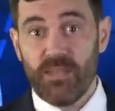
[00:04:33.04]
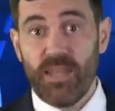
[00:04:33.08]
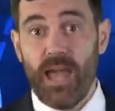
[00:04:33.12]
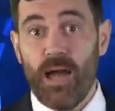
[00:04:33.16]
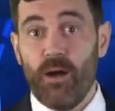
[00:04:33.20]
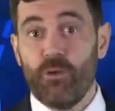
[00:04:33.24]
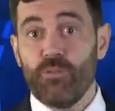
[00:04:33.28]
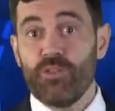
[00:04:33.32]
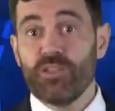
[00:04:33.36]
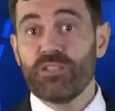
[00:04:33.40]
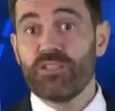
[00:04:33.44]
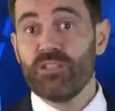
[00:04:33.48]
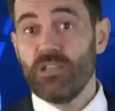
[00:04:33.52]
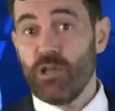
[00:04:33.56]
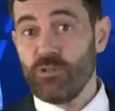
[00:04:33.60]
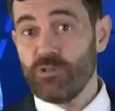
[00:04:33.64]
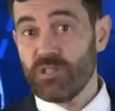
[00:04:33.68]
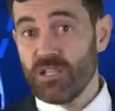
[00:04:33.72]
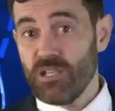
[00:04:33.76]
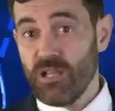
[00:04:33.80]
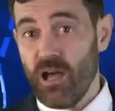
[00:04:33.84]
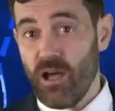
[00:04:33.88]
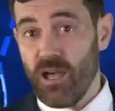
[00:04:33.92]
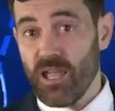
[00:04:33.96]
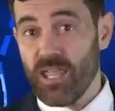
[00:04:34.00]
Конечно,
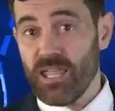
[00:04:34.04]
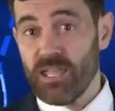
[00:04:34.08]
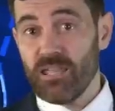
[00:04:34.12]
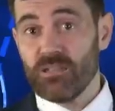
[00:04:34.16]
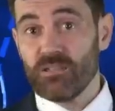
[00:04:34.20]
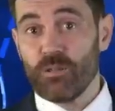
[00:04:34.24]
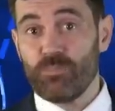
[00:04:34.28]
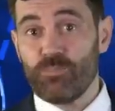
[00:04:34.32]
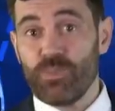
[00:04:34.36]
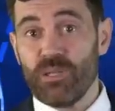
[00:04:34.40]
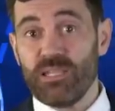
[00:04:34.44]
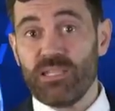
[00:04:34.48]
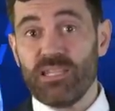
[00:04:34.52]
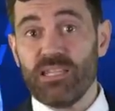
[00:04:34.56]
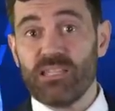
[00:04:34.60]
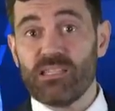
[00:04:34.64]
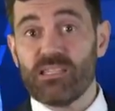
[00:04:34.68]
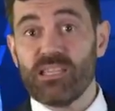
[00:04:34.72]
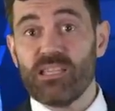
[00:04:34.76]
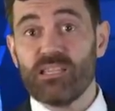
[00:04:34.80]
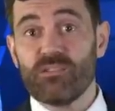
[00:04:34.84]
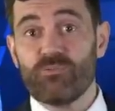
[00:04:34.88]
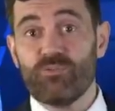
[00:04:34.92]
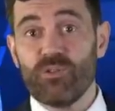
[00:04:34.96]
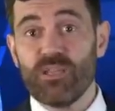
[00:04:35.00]
безусловно,
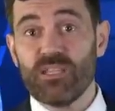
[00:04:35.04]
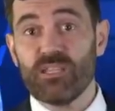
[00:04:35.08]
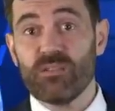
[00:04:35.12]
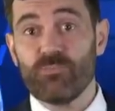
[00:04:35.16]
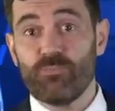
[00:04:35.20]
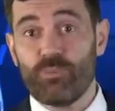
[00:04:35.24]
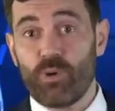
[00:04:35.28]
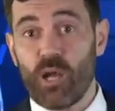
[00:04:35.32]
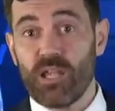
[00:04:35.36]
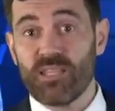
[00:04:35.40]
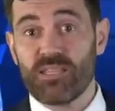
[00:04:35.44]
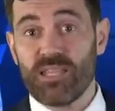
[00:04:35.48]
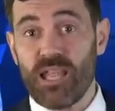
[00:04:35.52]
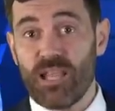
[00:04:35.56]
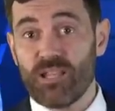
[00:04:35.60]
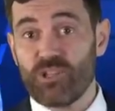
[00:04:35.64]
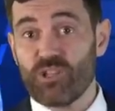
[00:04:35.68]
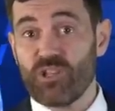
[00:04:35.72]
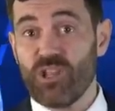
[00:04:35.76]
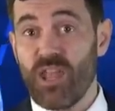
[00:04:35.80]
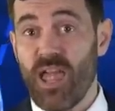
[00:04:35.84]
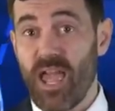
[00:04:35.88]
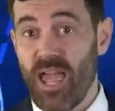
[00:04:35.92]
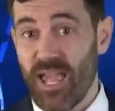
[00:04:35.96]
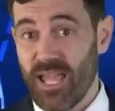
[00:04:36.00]
недавний рост
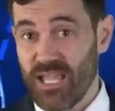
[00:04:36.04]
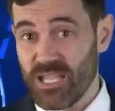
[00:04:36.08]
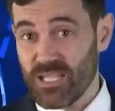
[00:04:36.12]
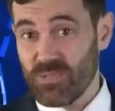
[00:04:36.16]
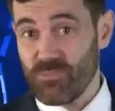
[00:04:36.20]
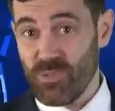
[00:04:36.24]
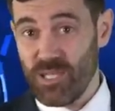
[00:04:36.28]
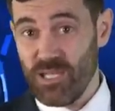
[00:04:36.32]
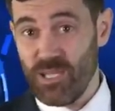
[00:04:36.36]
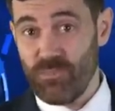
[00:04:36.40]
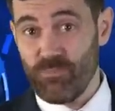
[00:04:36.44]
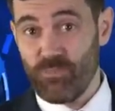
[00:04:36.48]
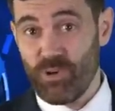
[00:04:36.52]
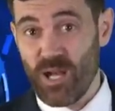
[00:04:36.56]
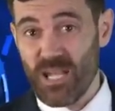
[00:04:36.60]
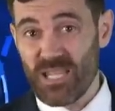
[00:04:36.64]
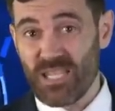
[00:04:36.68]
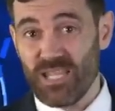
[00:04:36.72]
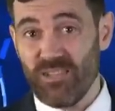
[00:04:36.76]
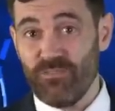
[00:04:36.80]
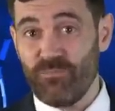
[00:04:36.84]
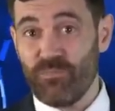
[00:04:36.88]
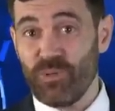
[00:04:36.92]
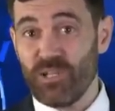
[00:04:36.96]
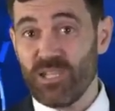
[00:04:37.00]
биткоина стал
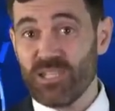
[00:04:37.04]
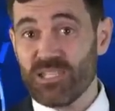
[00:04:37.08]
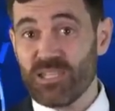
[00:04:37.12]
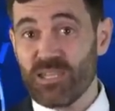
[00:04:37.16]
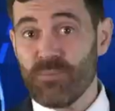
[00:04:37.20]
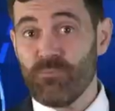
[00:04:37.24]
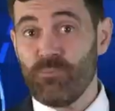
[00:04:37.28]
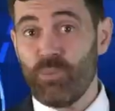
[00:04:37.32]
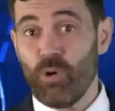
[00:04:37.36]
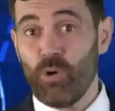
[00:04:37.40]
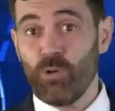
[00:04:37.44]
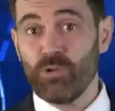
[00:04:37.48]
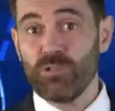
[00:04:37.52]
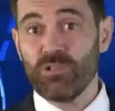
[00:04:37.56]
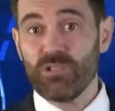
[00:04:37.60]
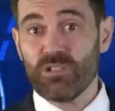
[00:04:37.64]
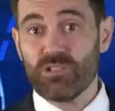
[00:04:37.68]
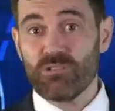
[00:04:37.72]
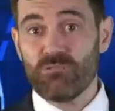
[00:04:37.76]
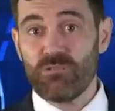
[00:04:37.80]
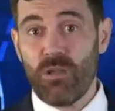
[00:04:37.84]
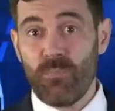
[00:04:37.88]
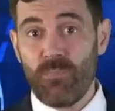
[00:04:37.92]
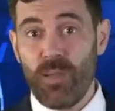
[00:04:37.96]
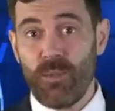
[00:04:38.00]
впечатляющим, но важно
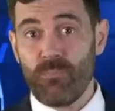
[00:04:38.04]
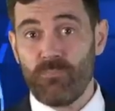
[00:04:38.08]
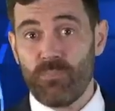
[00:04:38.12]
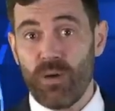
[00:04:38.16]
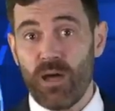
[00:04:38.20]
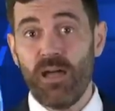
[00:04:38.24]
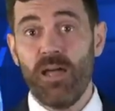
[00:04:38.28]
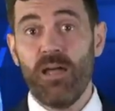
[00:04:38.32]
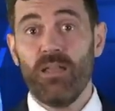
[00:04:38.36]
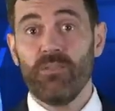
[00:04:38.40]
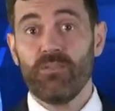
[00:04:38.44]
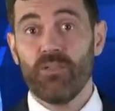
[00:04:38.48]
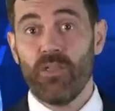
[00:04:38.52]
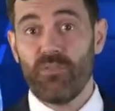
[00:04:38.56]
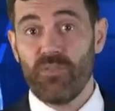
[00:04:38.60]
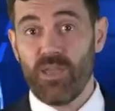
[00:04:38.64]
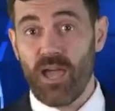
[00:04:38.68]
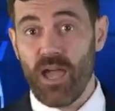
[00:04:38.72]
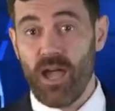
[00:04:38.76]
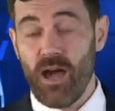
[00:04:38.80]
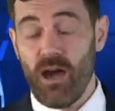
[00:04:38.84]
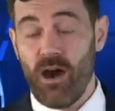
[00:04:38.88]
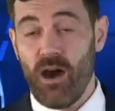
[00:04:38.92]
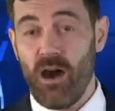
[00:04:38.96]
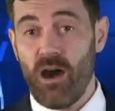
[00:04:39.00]
помнить, что
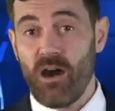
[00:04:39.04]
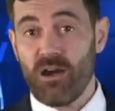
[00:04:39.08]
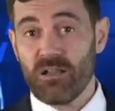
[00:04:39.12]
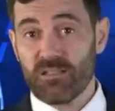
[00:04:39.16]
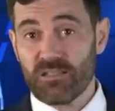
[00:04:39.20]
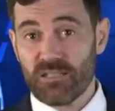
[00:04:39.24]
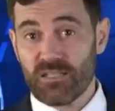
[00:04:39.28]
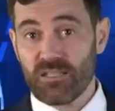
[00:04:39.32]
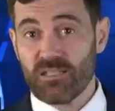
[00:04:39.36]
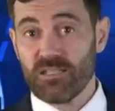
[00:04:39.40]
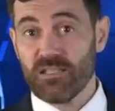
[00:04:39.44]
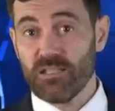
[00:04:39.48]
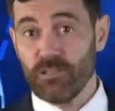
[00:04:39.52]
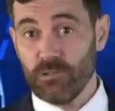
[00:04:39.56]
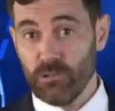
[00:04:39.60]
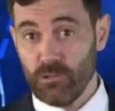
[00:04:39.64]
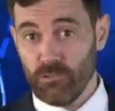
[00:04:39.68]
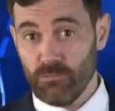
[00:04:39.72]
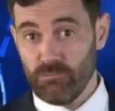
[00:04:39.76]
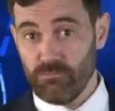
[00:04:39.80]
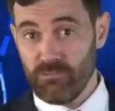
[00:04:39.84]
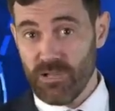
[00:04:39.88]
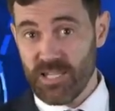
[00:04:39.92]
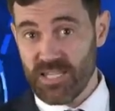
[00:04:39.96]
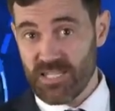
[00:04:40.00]
риски
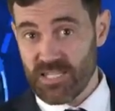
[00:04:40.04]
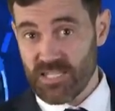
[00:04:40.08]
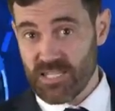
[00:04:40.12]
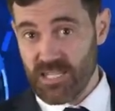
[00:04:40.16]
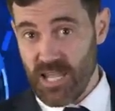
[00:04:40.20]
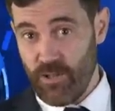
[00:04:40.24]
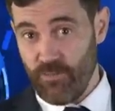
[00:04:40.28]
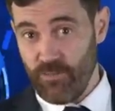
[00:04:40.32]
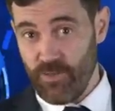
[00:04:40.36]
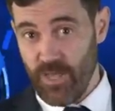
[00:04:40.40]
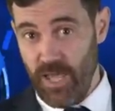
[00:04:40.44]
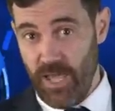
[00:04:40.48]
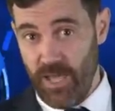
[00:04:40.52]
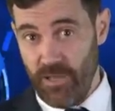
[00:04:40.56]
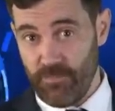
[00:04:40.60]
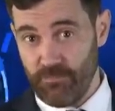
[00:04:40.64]
по-прежнему присутствуют.